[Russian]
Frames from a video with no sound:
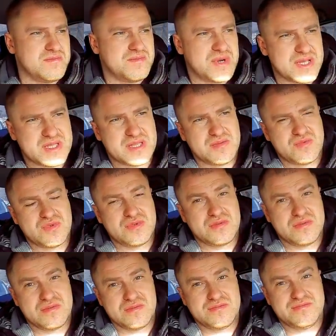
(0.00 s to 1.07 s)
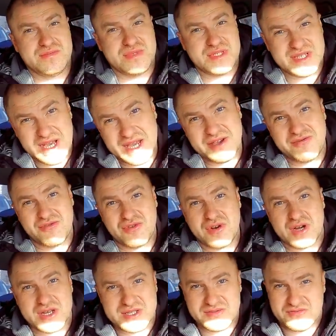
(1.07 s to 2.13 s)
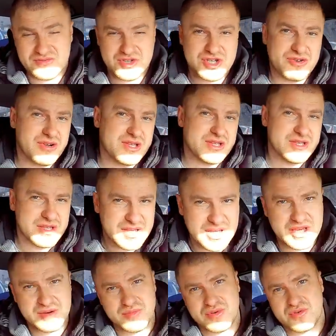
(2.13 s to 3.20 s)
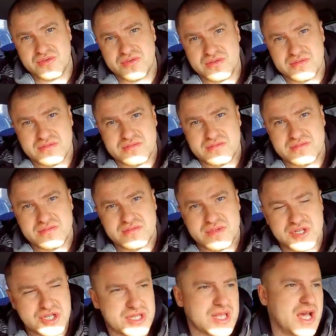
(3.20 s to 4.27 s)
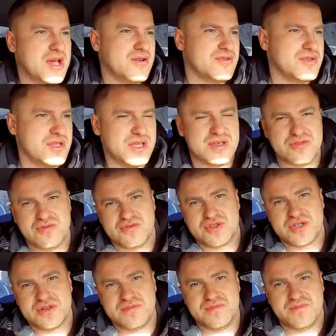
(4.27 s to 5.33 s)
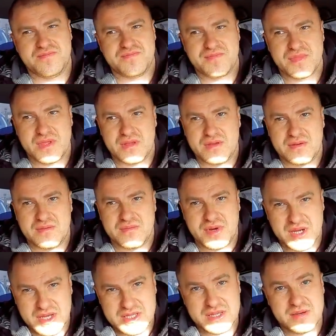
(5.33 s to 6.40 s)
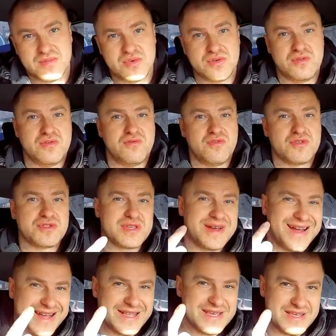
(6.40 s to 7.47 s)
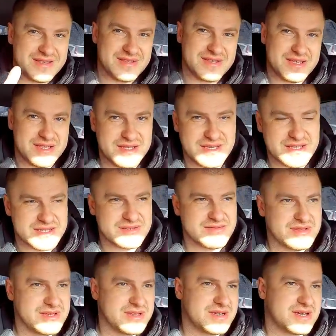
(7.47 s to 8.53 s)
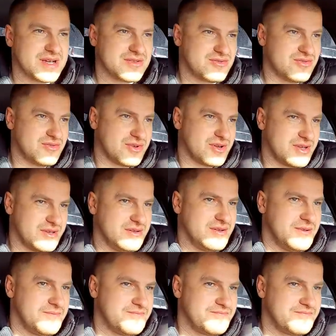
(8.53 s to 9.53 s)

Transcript: Поэтому я его озвучивать не буду. Считаю ненужным. Поэтому вот один единственный, который,